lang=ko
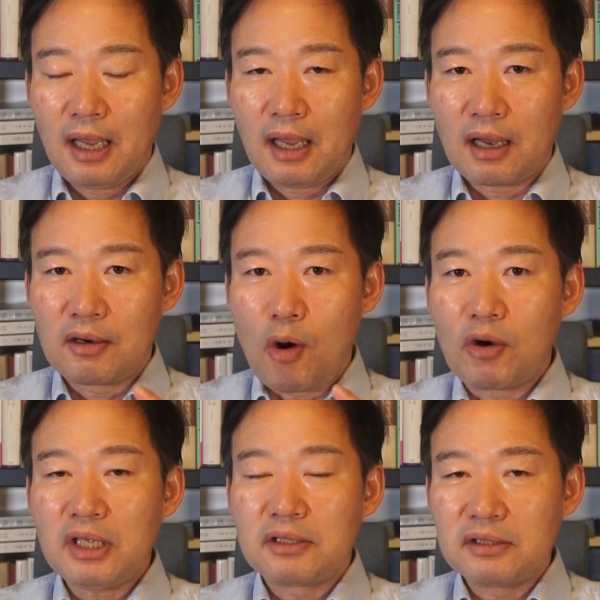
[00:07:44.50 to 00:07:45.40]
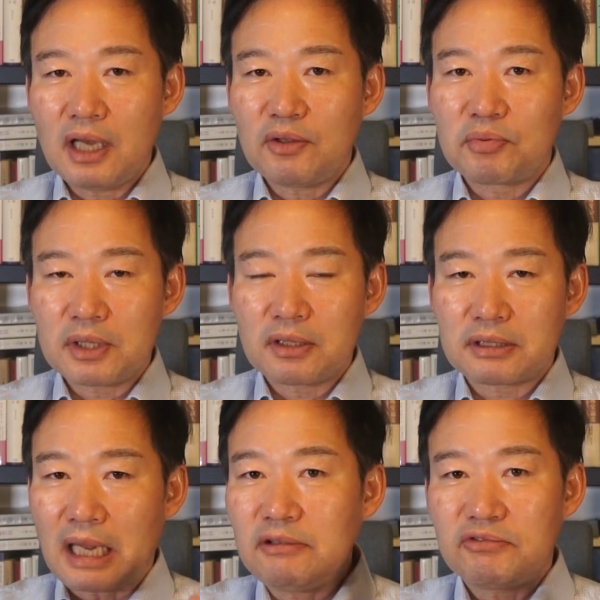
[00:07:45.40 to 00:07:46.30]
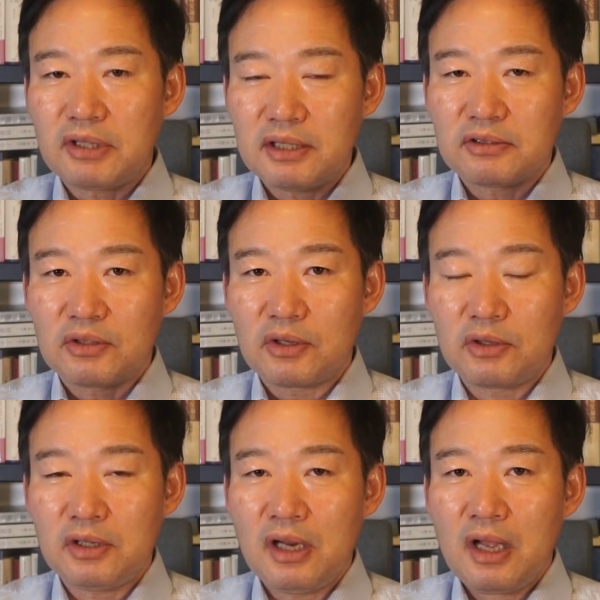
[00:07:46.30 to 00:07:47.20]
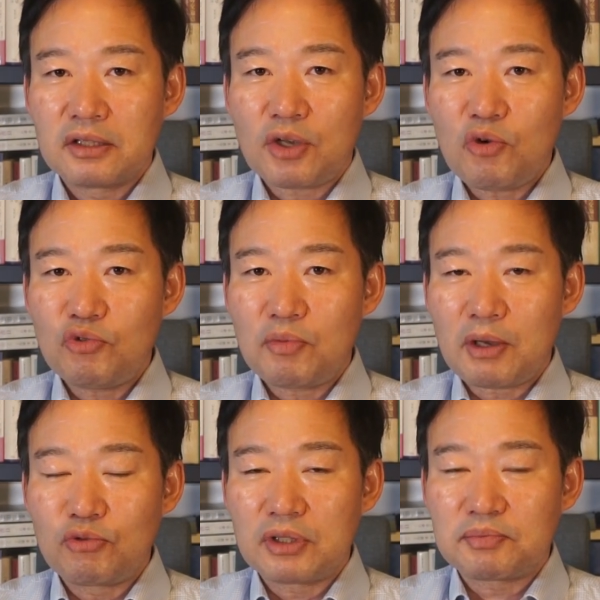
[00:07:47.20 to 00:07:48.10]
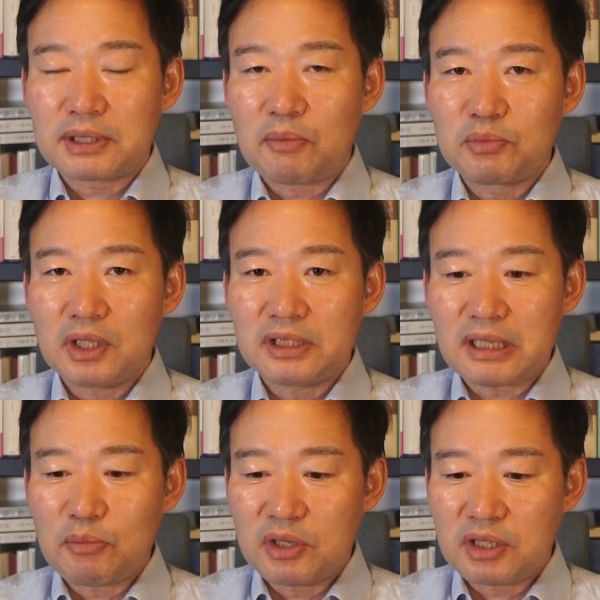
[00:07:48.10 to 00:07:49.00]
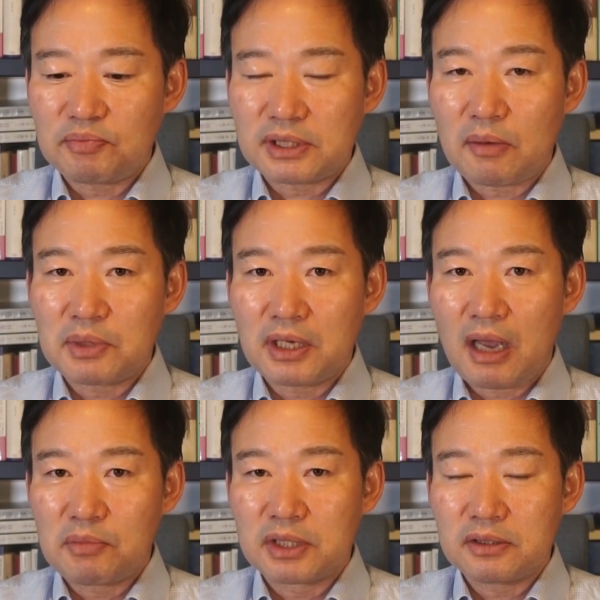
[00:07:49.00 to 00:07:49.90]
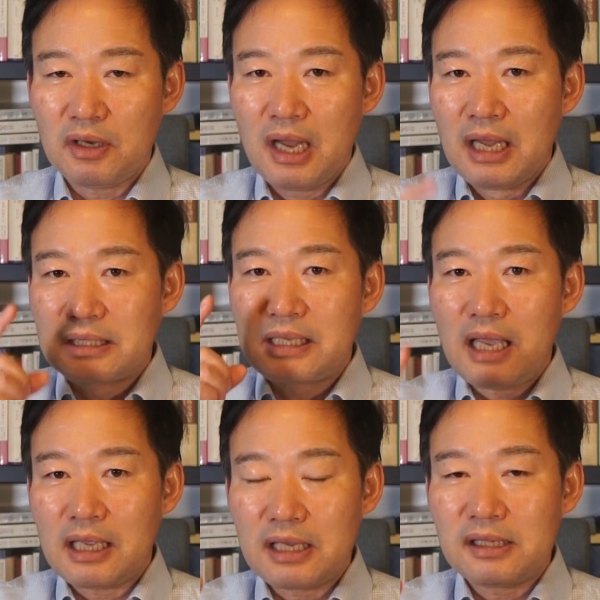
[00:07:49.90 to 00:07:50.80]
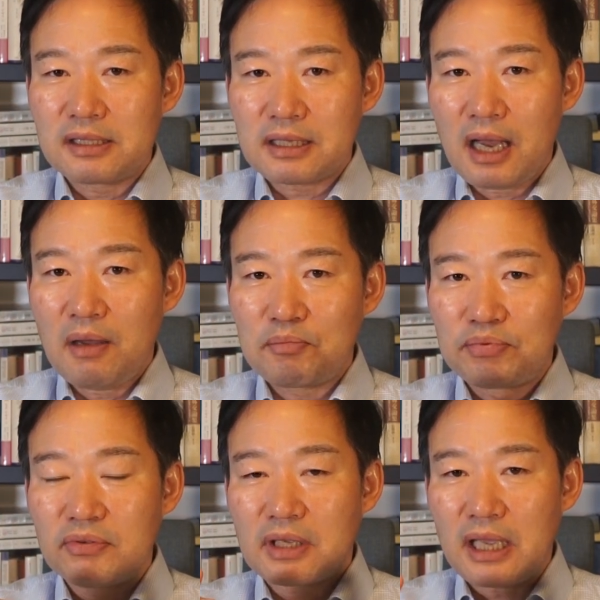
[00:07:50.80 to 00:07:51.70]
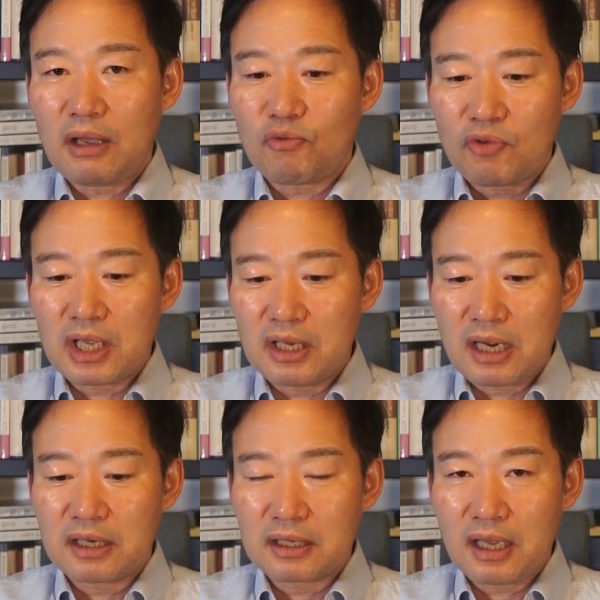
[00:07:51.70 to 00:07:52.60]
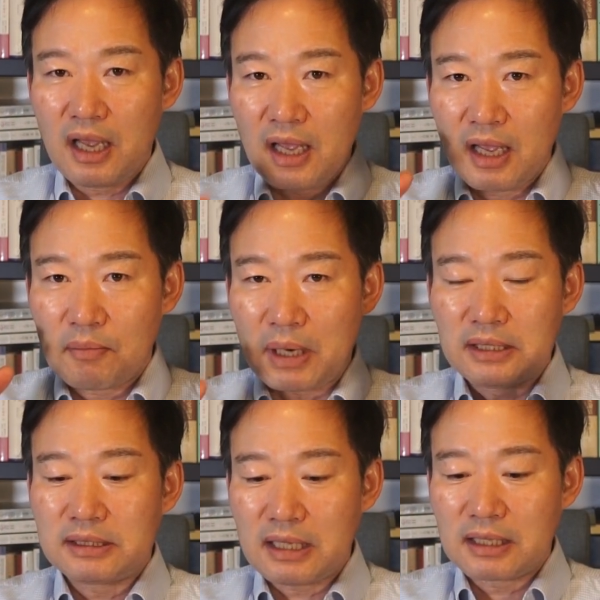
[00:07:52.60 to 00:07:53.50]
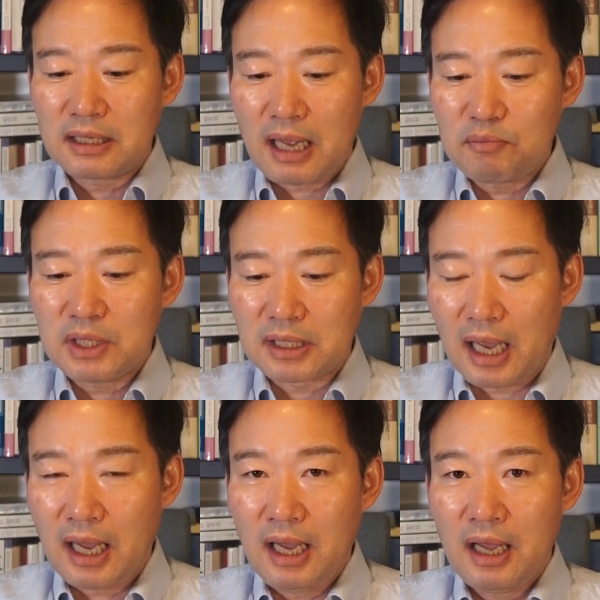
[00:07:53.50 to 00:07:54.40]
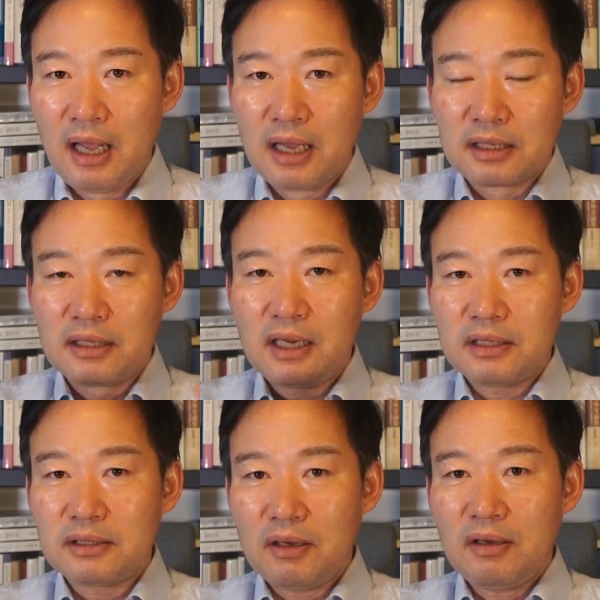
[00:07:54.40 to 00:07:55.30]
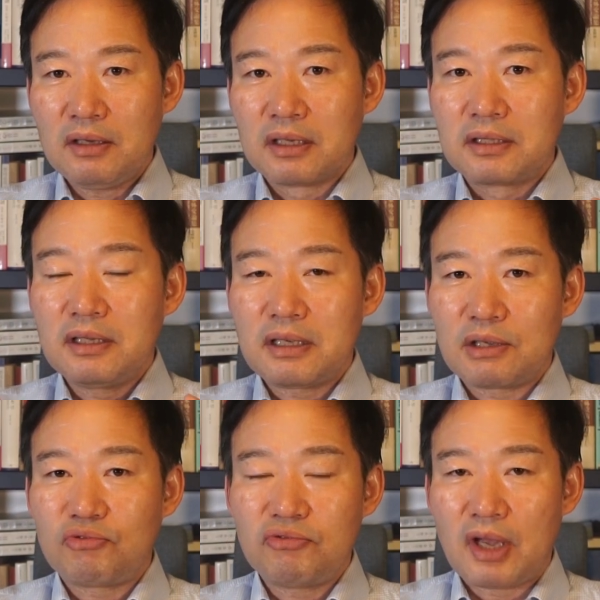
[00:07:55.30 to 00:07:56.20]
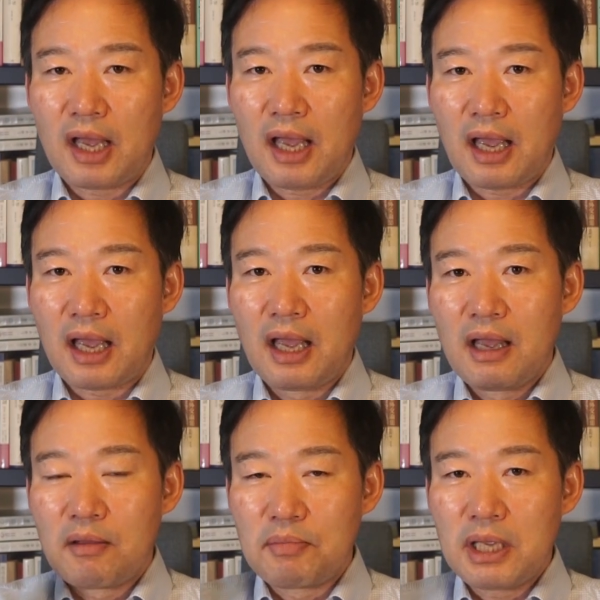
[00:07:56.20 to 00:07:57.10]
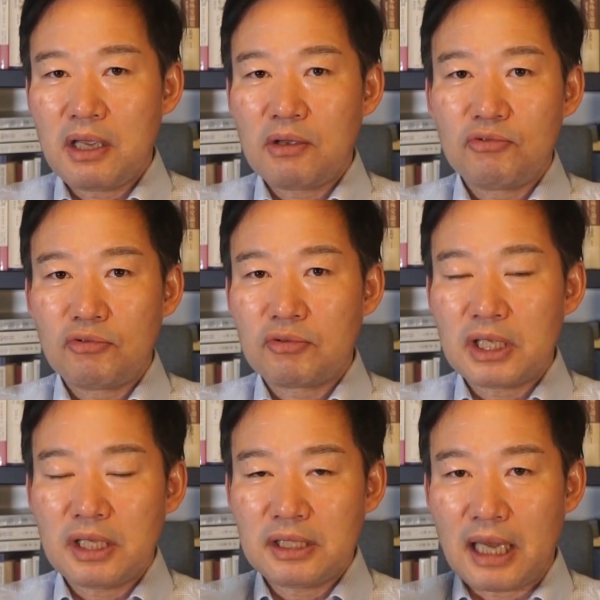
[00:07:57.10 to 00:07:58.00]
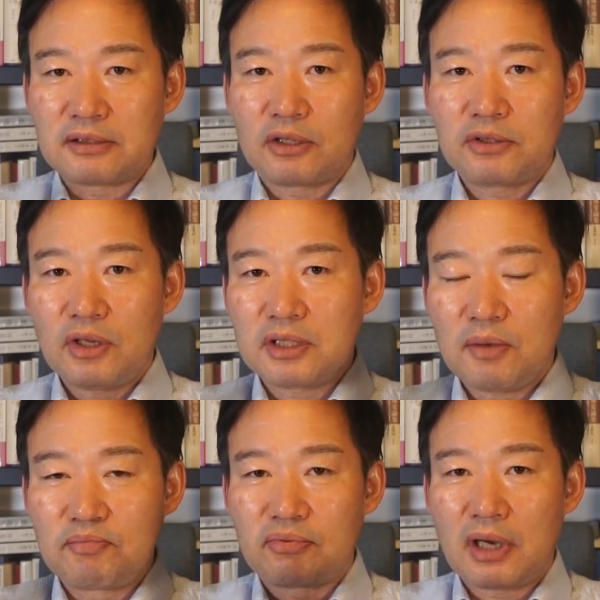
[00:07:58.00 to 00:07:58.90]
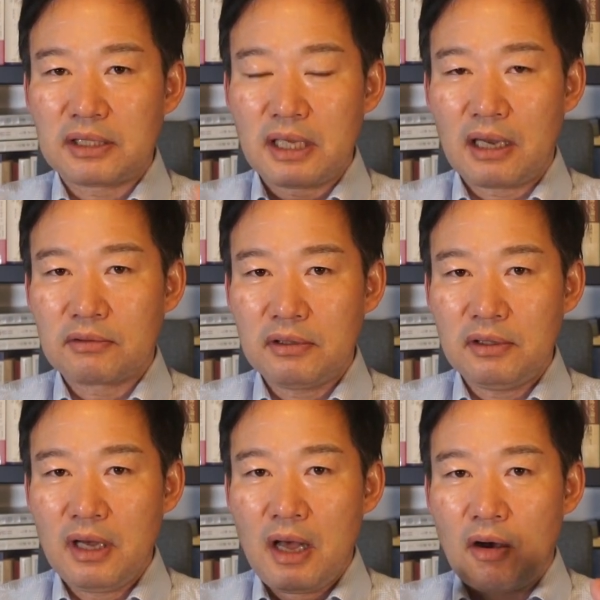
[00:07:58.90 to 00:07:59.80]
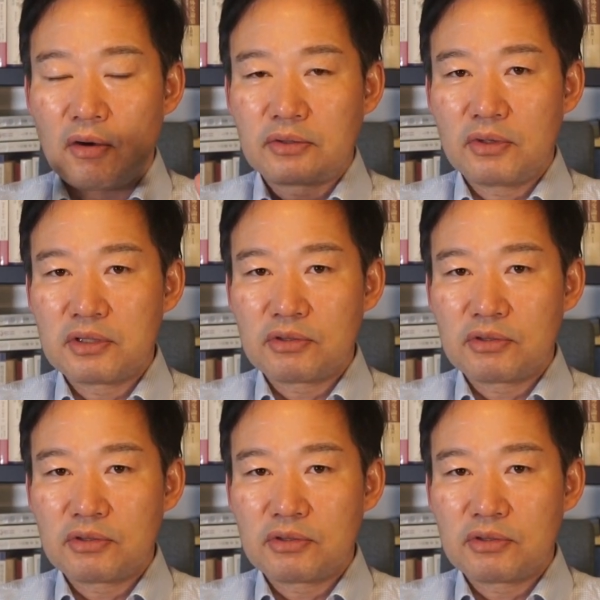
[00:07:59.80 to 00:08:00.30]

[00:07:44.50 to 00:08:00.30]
에, 거기 느닷없이 그 탈퇴 선언을 1993년 3월 13일에 하면서 제1차 북핵 위기라는 게 발생을 합니다. 그래서 그 이후에 미국이 나서서 이제 북한하고 어떤